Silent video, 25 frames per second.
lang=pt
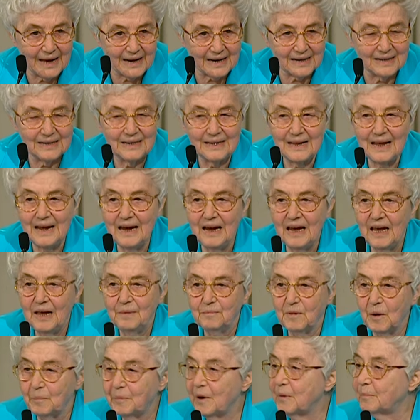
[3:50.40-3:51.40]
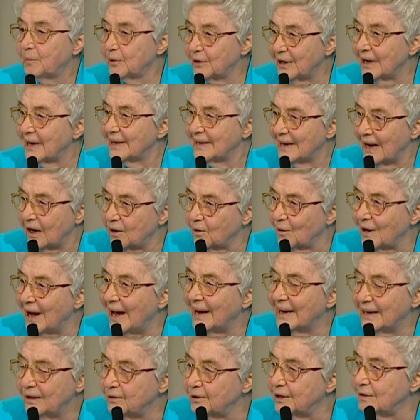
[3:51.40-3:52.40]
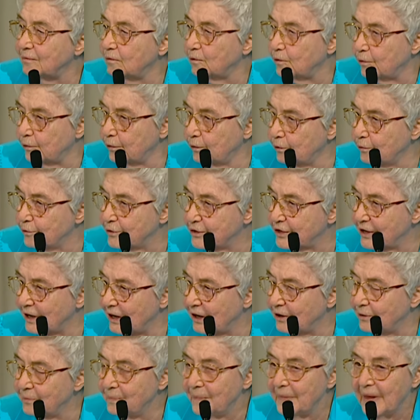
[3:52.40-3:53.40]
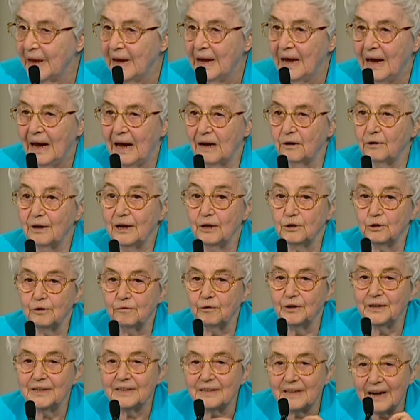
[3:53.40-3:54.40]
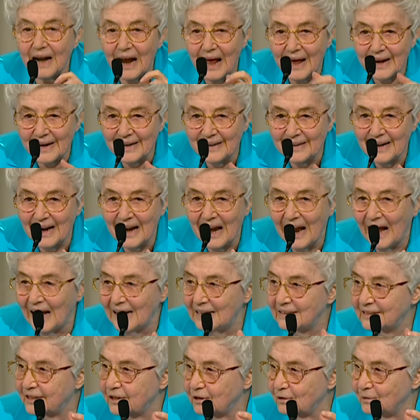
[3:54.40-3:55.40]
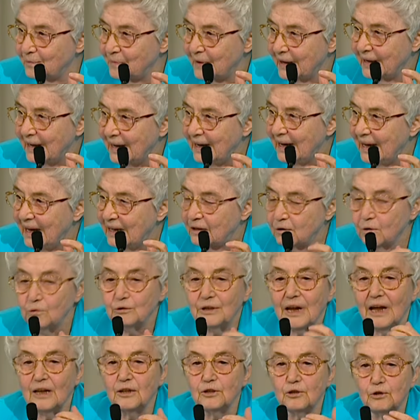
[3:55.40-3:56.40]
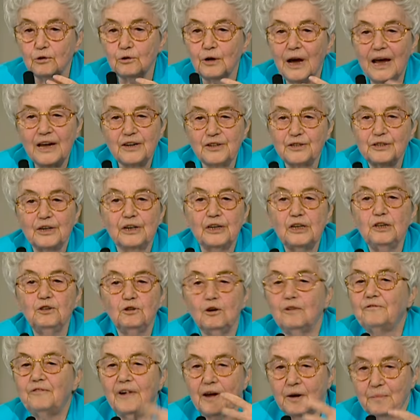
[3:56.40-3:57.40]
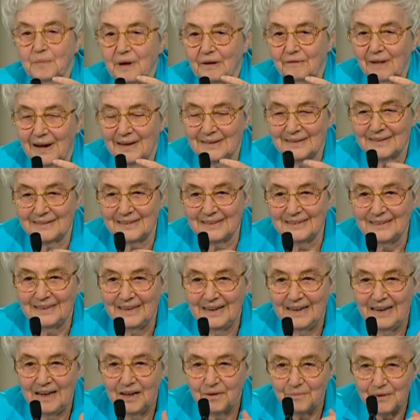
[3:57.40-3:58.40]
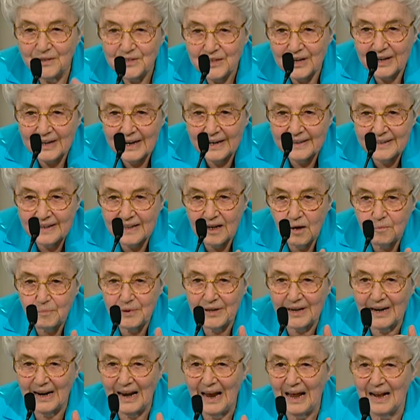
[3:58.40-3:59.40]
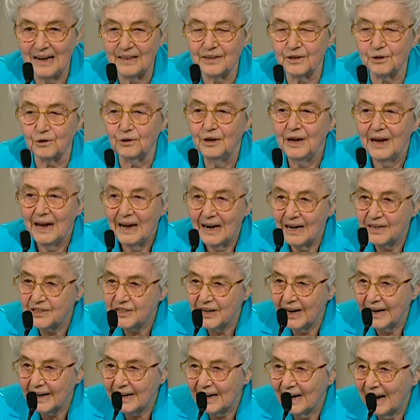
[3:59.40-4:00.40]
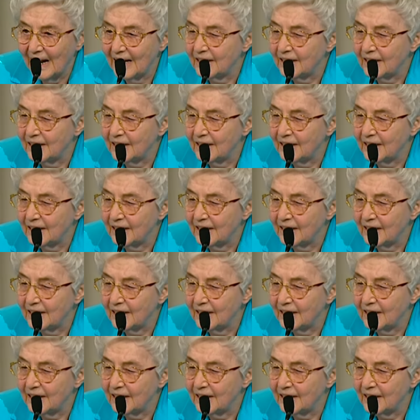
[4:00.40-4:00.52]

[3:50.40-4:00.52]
com quem devo dialogar. Para dialogar, devo conhecê-lo, então devo entrar no outro. Não devo impor nada, mas tentar compreender o